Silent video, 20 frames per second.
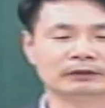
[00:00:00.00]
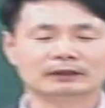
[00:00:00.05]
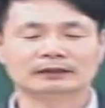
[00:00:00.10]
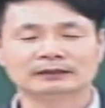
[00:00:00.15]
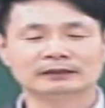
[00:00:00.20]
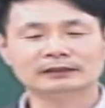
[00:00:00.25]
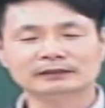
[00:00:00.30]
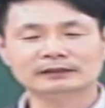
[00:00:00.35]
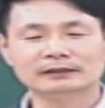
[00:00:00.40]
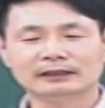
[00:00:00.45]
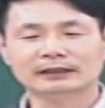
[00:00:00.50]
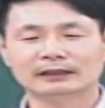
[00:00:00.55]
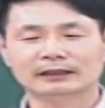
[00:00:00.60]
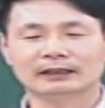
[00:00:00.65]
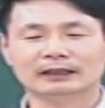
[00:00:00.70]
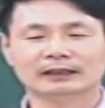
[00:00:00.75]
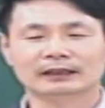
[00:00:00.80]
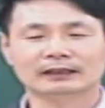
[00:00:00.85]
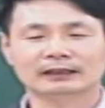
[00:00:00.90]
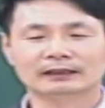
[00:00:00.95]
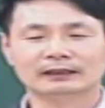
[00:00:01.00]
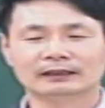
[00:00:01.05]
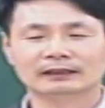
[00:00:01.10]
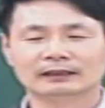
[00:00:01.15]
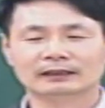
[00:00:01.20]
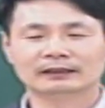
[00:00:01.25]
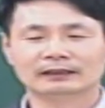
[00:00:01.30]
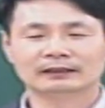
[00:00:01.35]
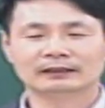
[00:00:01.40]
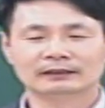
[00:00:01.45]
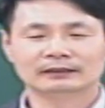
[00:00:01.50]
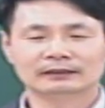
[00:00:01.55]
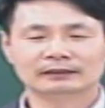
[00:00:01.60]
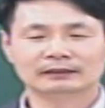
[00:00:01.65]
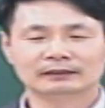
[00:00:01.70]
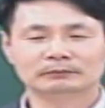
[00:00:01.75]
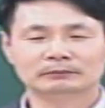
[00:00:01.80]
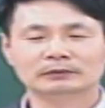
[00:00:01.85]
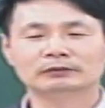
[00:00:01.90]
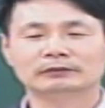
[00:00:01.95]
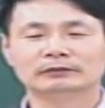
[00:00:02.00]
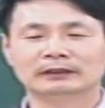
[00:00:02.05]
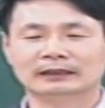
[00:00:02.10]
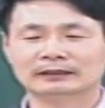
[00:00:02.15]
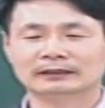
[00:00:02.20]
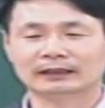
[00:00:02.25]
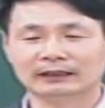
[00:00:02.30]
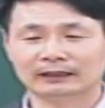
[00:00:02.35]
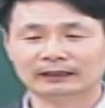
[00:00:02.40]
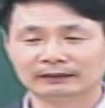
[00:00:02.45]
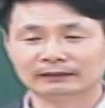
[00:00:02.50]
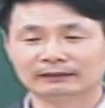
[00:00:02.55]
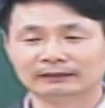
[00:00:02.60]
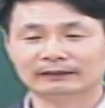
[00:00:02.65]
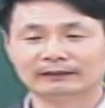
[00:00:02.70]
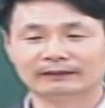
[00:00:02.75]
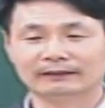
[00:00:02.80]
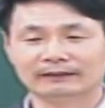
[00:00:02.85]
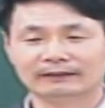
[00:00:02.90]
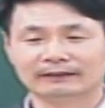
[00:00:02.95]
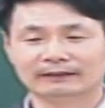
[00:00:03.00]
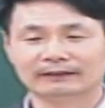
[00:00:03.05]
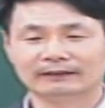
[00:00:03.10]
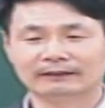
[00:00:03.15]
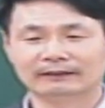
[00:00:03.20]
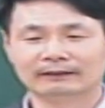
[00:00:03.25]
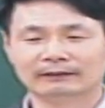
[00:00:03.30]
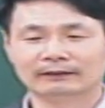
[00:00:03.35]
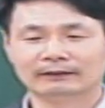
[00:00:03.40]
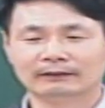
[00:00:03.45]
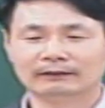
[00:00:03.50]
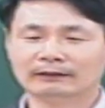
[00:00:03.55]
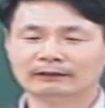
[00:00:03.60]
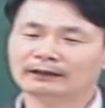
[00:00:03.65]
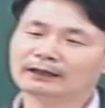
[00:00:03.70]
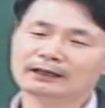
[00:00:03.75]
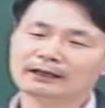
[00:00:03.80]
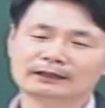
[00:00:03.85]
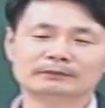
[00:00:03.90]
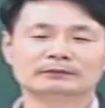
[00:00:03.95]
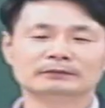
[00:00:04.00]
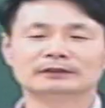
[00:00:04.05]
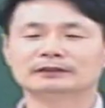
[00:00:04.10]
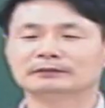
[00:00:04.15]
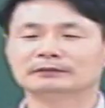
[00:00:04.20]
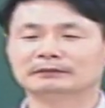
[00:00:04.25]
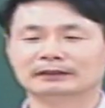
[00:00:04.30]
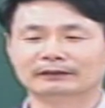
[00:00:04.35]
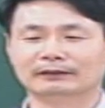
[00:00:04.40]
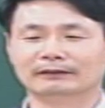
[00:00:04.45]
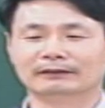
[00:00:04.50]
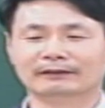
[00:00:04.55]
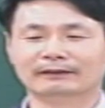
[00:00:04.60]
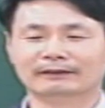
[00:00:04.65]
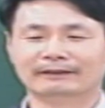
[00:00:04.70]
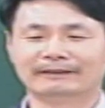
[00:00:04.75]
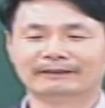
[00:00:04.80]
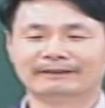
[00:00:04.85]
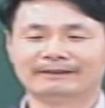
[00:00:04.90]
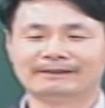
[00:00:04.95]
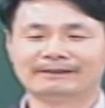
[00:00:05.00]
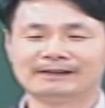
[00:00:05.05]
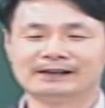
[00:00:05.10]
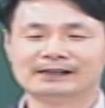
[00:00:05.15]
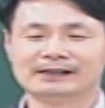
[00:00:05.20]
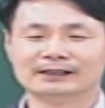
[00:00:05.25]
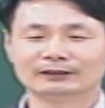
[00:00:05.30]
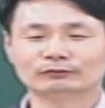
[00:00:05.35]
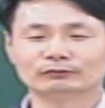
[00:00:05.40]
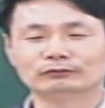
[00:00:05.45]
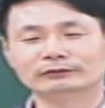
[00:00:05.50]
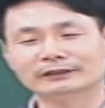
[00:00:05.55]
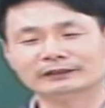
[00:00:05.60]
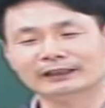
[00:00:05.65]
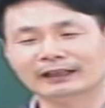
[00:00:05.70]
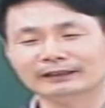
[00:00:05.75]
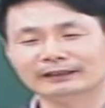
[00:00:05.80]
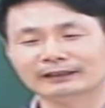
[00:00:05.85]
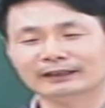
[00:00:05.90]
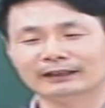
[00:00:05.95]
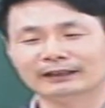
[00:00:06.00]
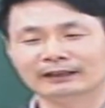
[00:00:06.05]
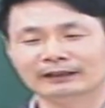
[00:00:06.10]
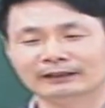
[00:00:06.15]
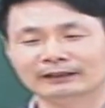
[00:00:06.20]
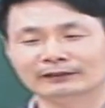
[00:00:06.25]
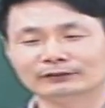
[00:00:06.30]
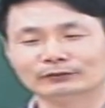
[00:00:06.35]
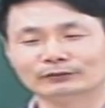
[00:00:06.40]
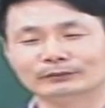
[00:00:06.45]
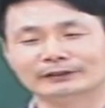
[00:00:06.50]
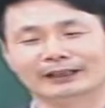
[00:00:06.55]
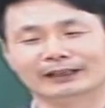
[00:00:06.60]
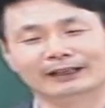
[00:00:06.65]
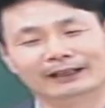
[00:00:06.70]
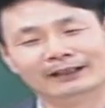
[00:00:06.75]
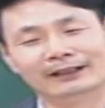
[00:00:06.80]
첫째가 미운 네 살 하는 거예요. 와 힘들더만요. 둘째 하니까 좀 이제